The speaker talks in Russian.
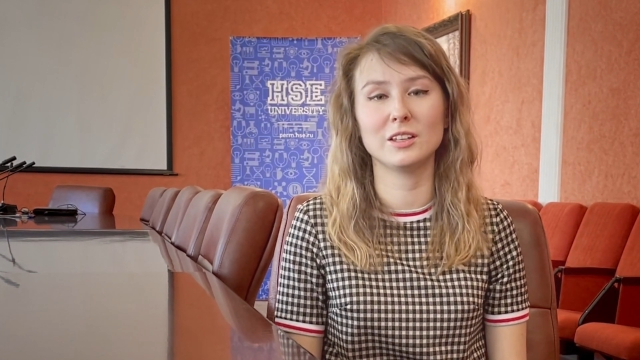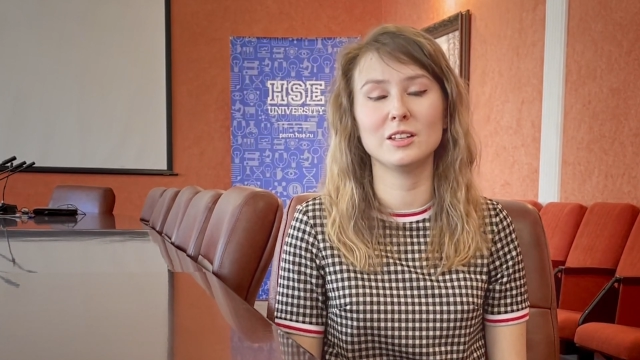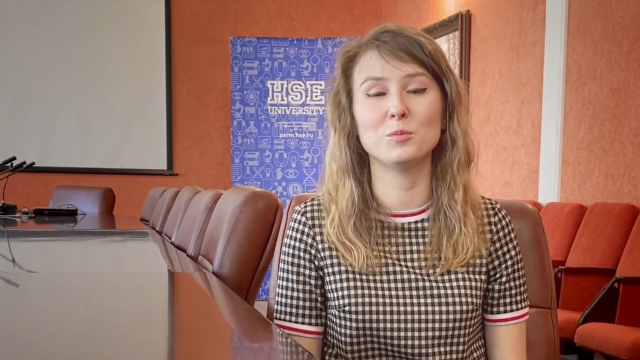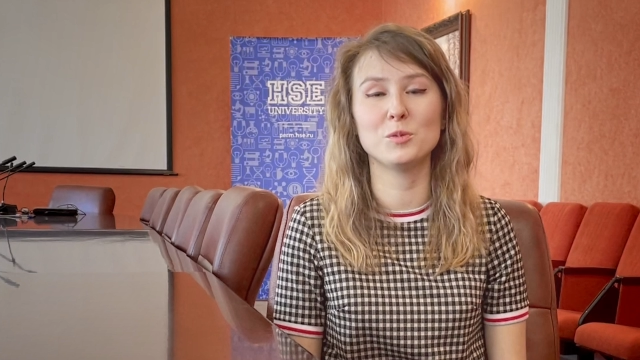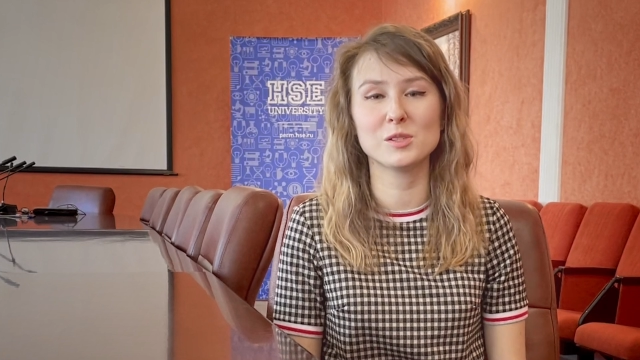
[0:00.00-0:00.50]

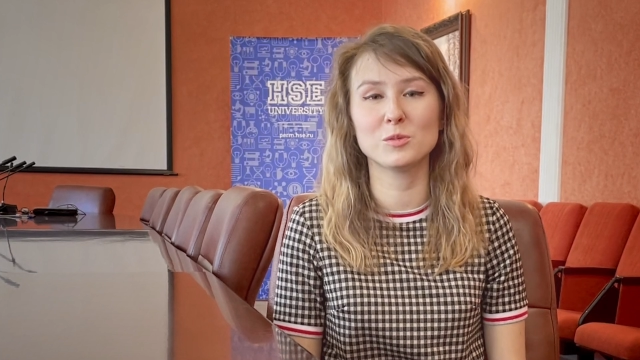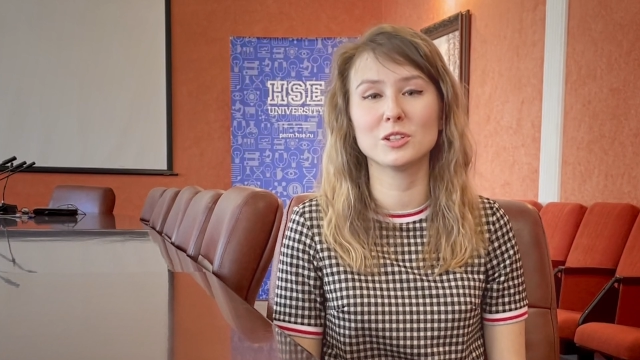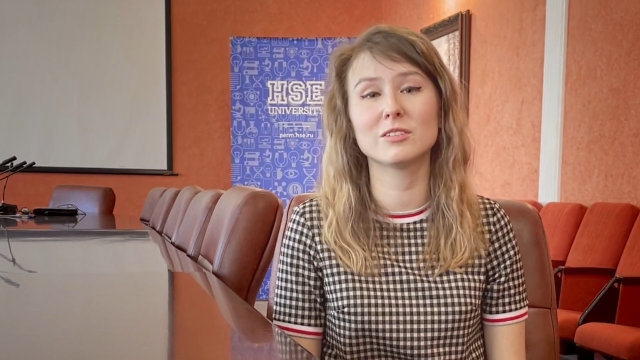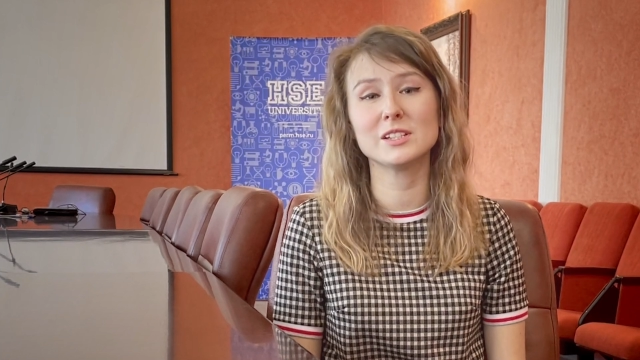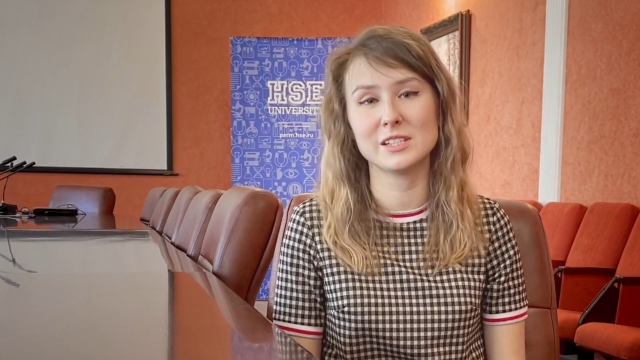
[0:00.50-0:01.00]
и
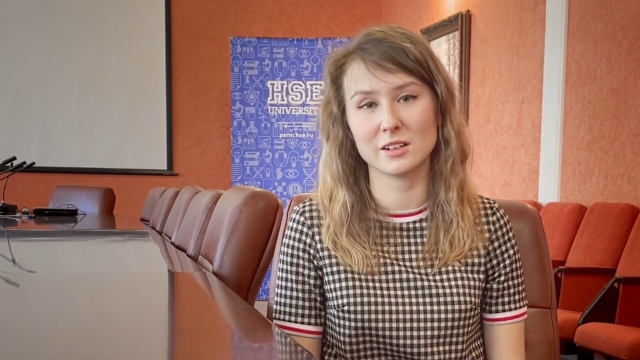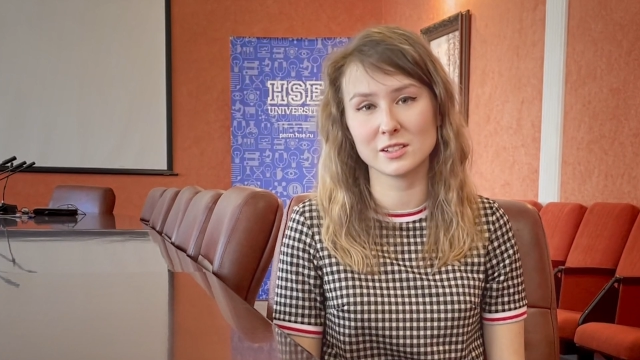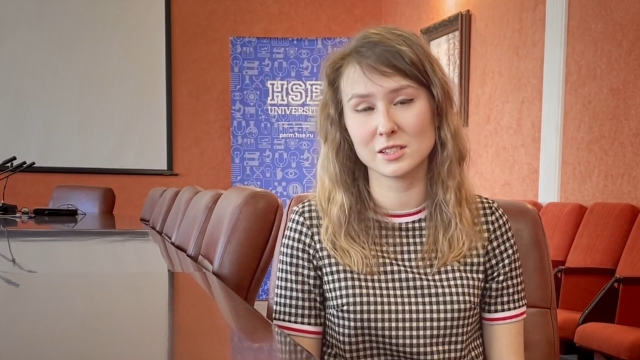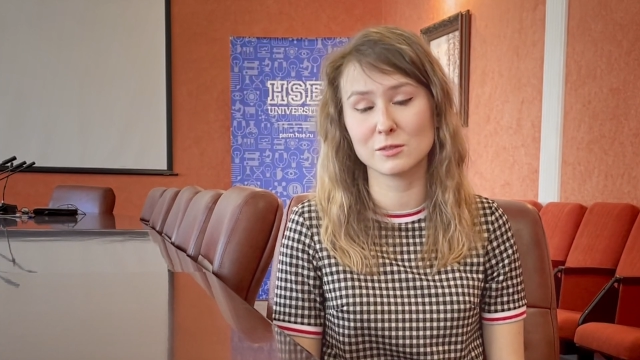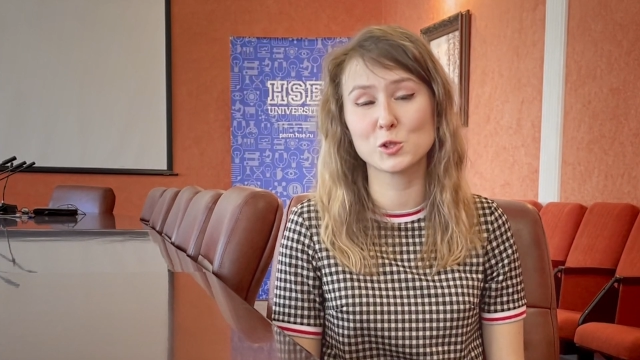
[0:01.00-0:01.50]
письменного
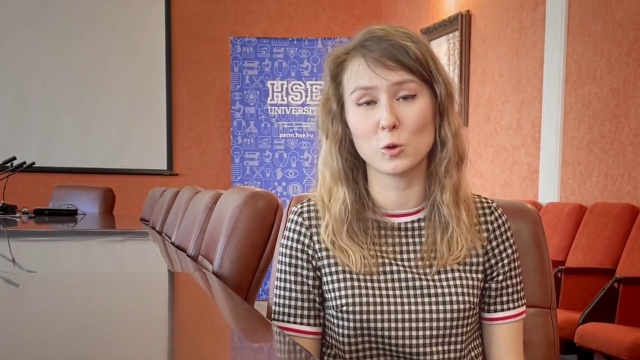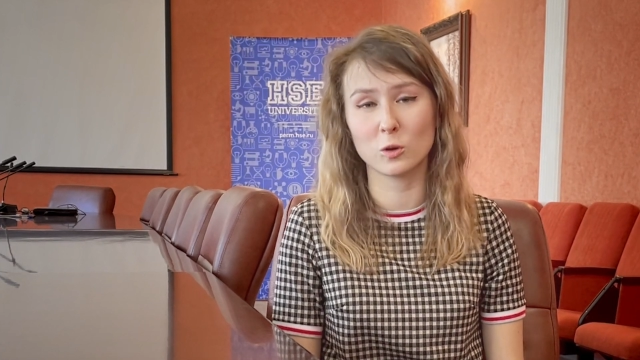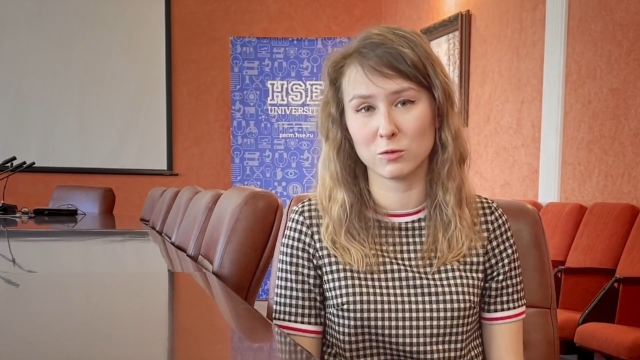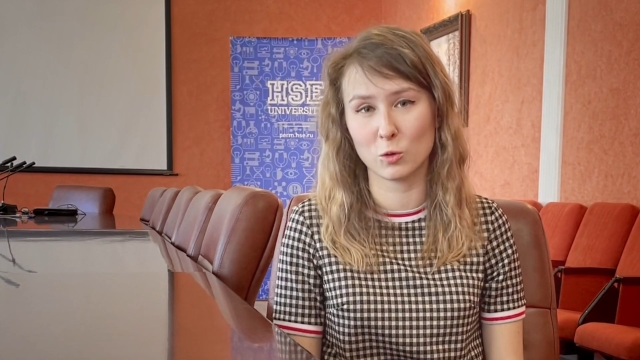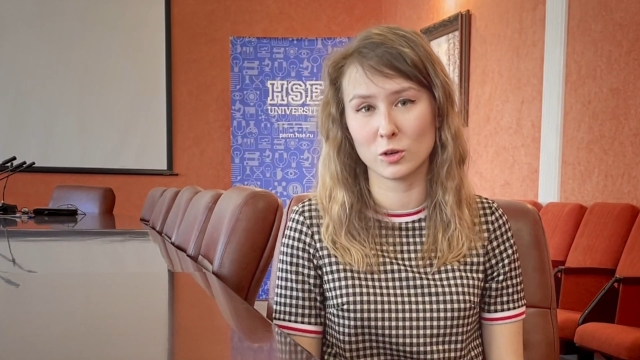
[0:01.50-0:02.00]
текста
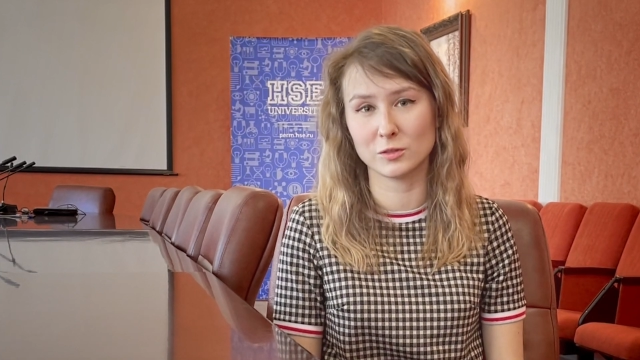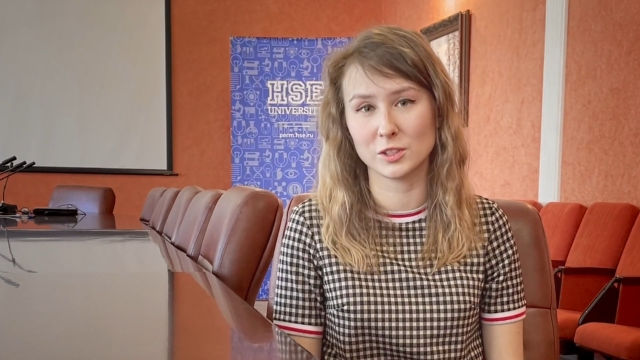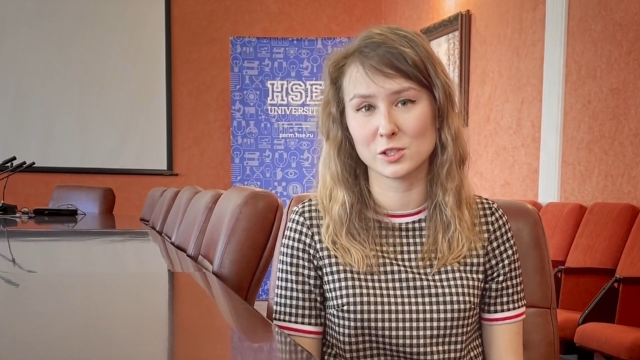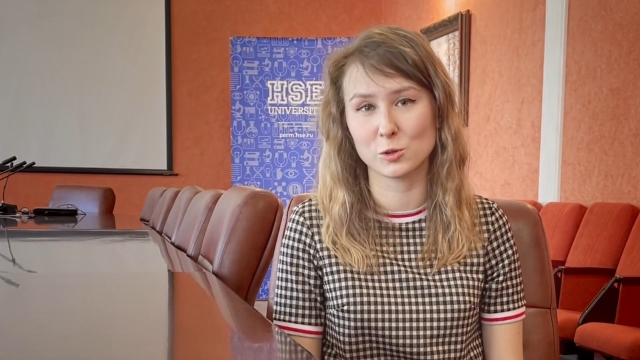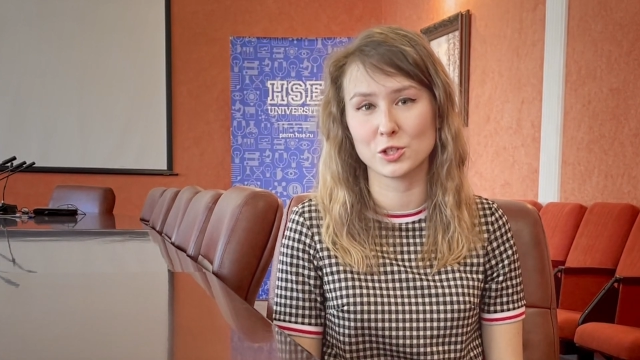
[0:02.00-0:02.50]
высокого
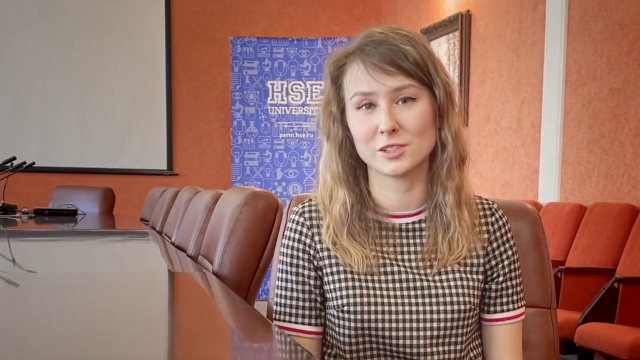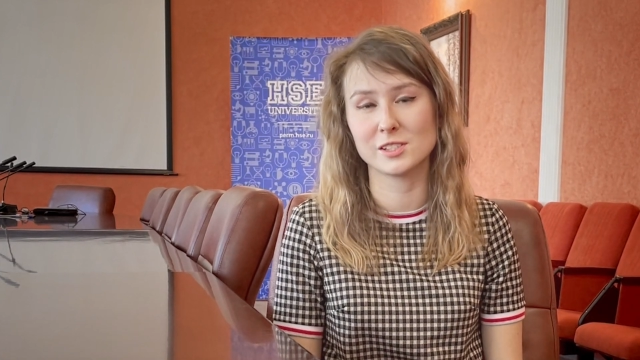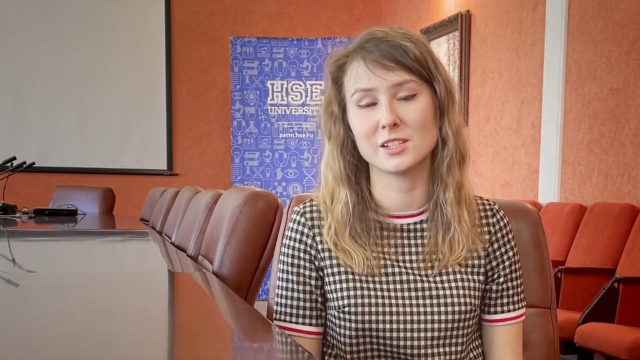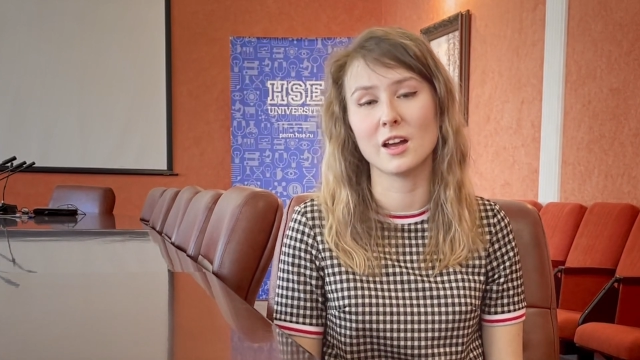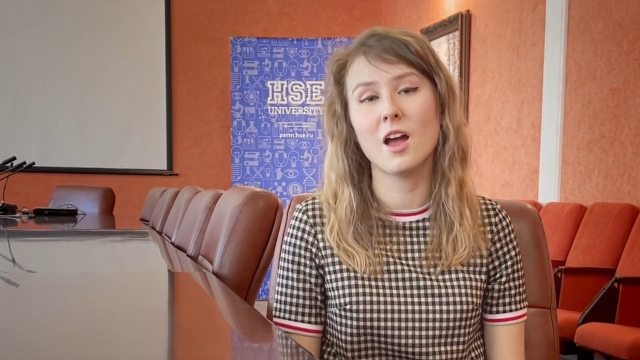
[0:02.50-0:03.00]
уровня
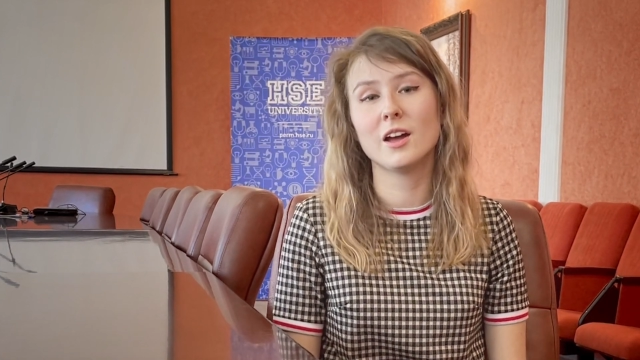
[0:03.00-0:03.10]
сложности,